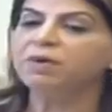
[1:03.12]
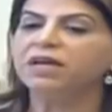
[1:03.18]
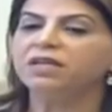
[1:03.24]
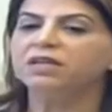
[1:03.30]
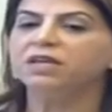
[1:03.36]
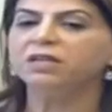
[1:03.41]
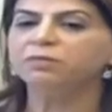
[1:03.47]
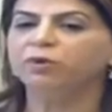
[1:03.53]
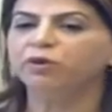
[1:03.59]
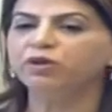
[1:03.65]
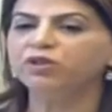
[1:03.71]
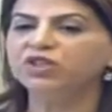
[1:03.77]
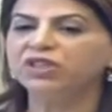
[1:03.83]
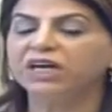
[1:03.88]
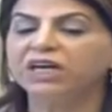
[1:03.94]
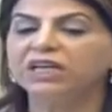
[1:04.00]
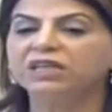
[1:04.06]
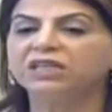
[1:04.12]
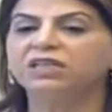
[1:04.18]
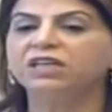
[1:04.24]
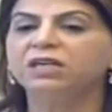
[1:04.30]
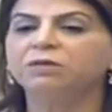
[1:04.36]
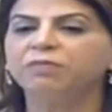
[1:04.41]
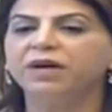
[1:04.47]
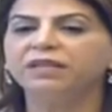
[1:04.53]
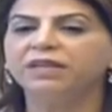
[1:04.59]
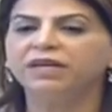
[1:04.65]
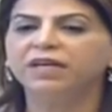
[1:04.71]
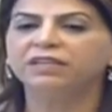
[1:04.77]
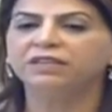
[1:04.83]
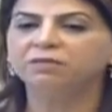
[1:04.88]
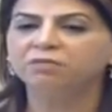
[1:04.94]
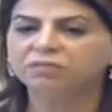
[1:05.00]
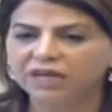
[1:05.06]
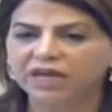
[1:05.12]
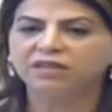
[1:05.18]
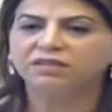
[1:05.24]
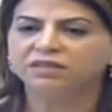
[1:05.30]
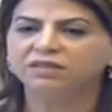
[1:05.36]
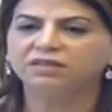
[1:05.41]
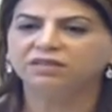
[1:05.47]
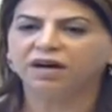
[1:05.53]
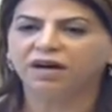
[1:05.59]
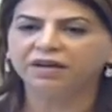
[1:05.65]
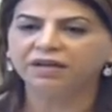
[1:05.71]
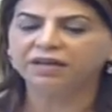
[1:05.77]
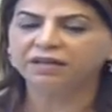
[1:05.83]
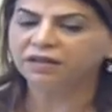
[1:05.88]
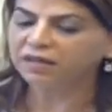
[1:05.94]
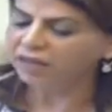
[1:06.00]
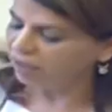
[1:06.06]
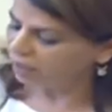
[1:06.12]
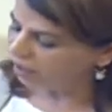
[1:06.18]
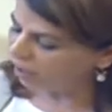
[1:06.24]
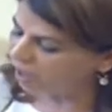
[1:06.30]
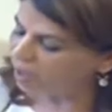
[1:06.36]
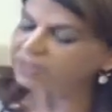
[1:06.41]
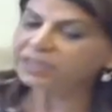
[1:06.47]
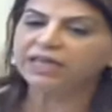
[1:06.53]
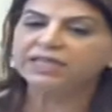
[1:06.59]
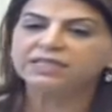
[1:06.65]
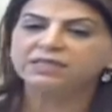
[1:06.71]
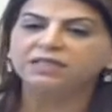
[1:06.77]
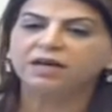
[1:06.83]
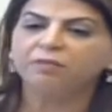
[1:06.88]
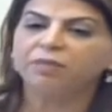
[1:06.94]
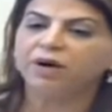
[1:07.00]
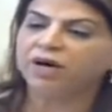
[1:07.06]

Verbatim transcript: bin yıl boyunca 40 medeniyetin bıraktığı tarihin arkasına